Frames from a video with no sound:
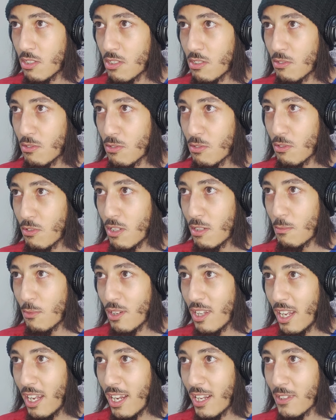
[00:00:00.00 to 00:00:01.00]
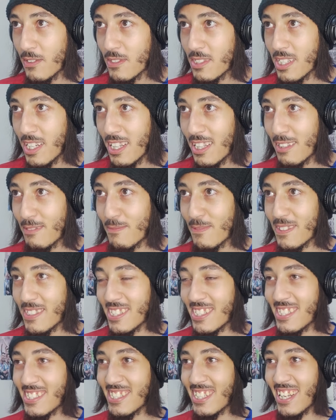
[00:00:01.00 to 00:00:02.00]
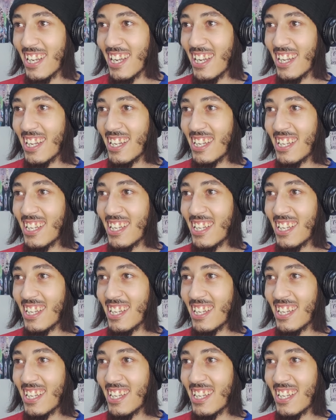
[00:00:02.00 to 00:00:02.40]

شنو تقول الملحن واش يلا بوتي تشري